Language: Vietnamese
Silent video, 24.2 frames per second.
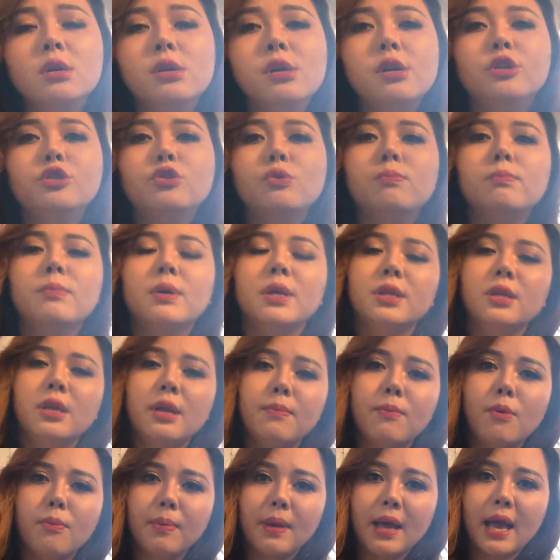Nhưng trung bình thì
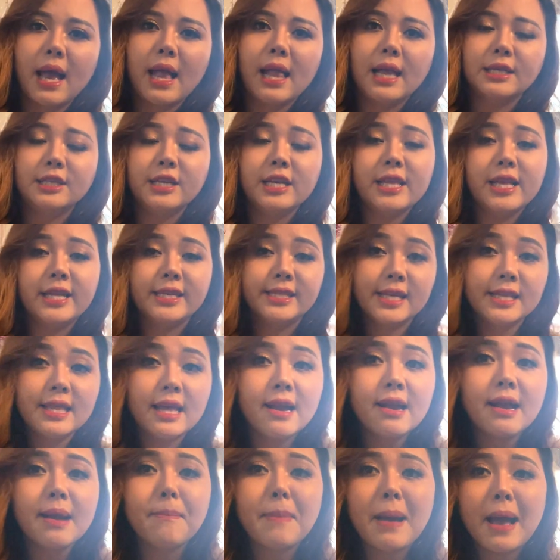một ngày là Jenny sẽ
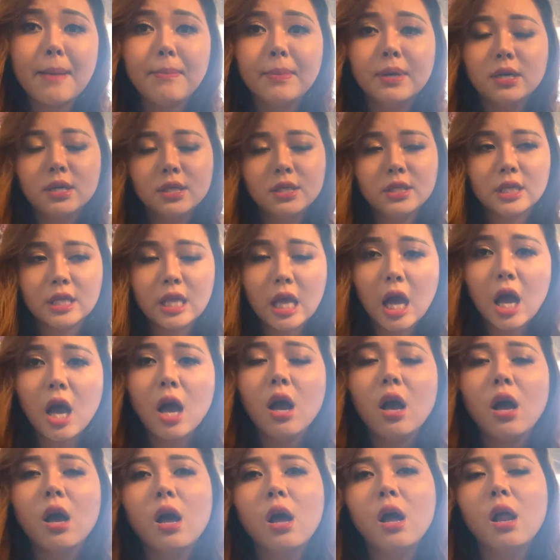để ra ba bữa cho
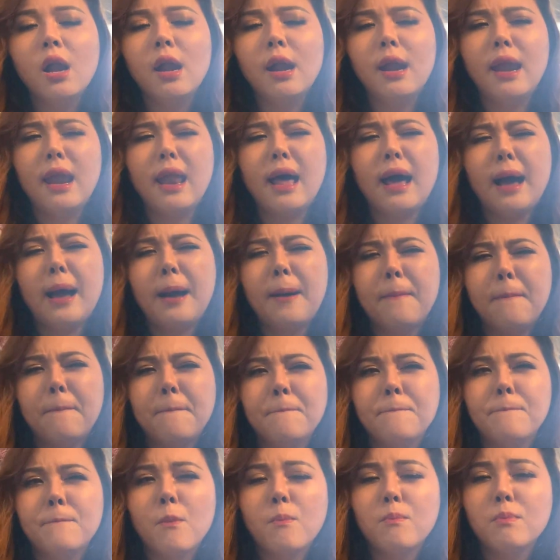nó. Là
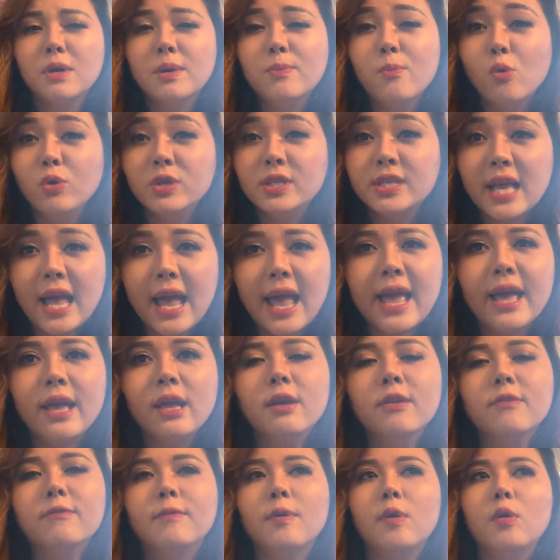một bữa buổi sáng
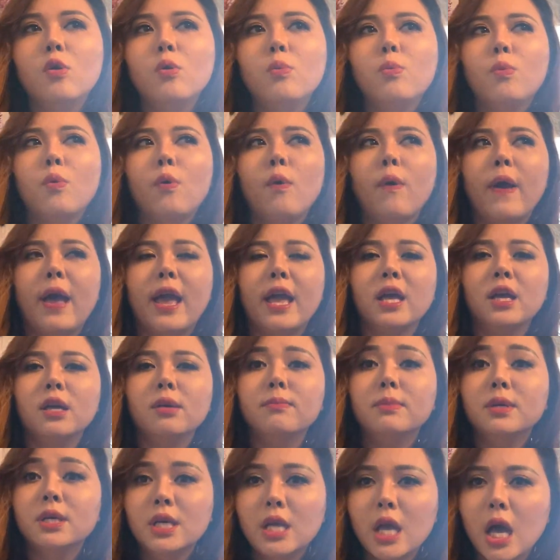vào lúc khoảng
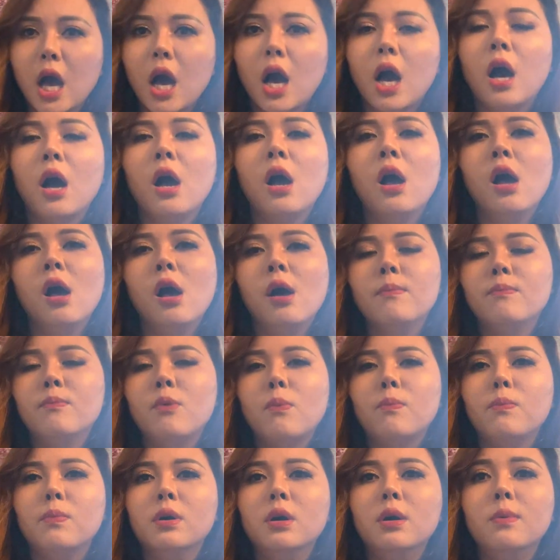mười giờ,
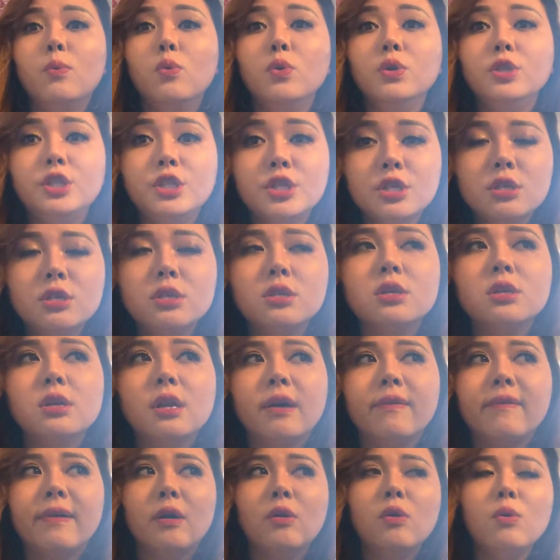một bữa buổi trưa
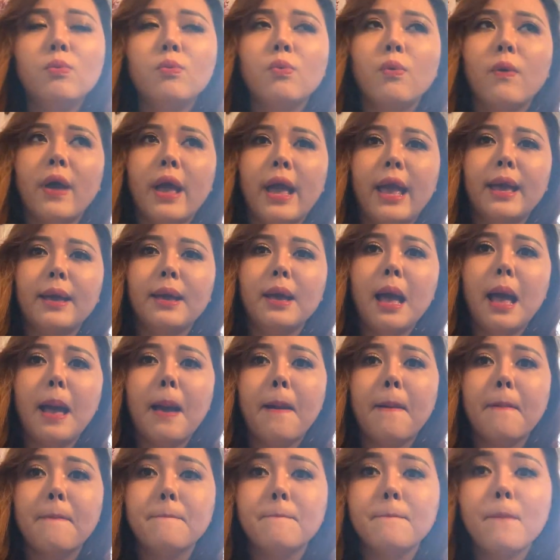là vào lúc khoảng
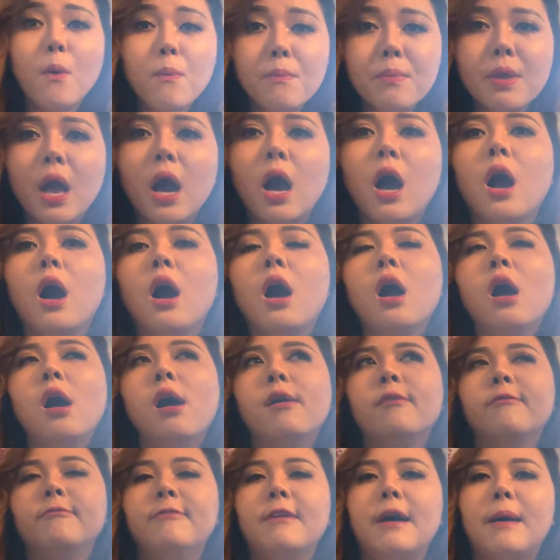bốn giờ,
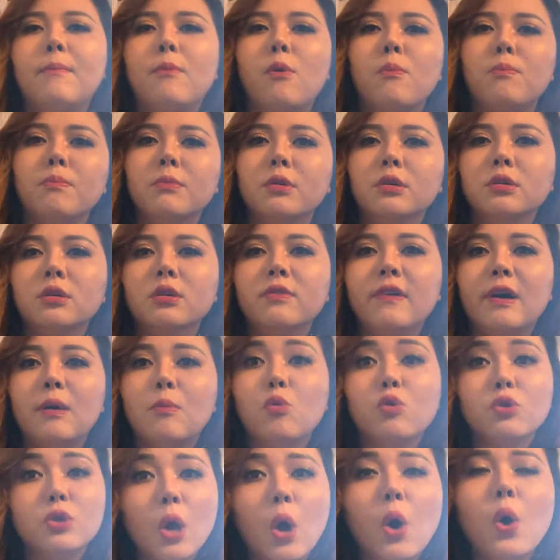và một bữa vào
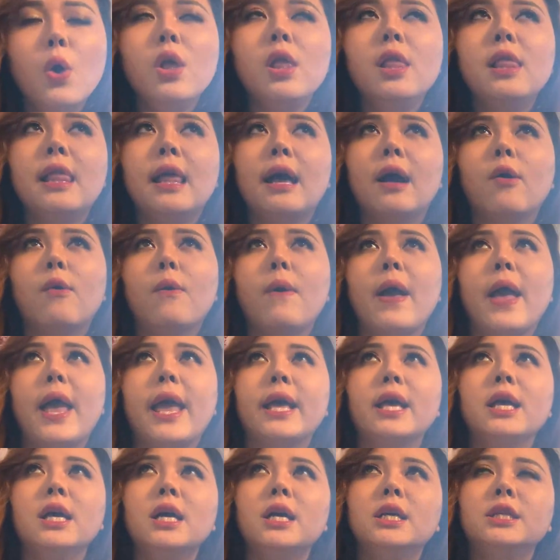buổi tối là
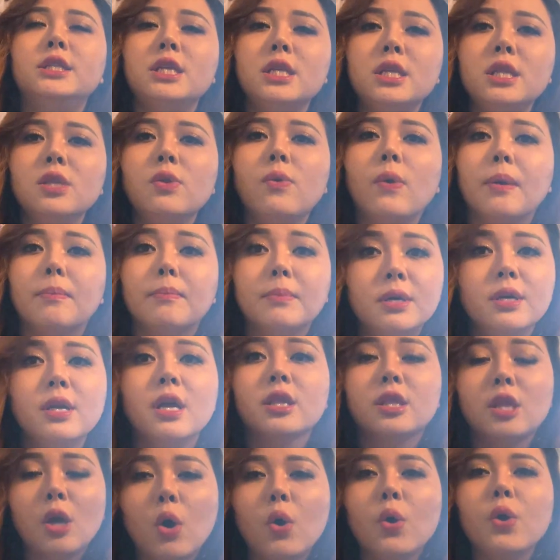khoảng chín hoặc mười giờ
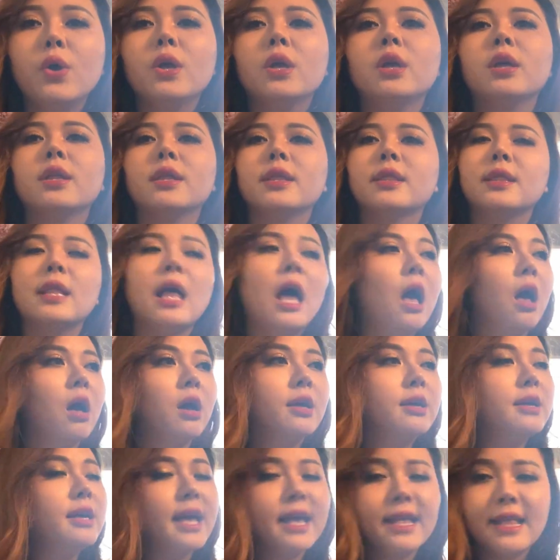tối. Đó,
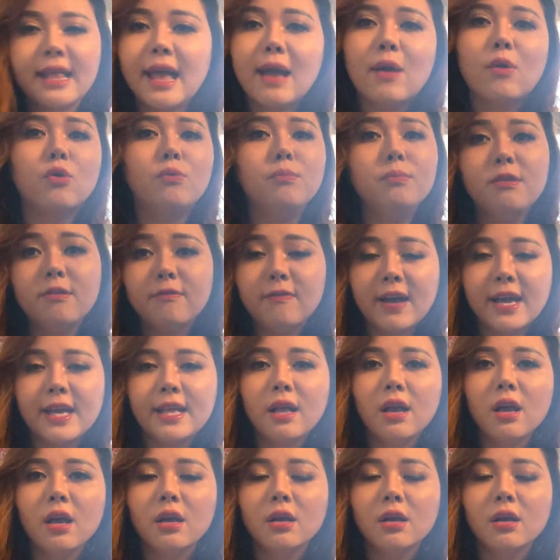cứ ngày nào cũng như vậy đó.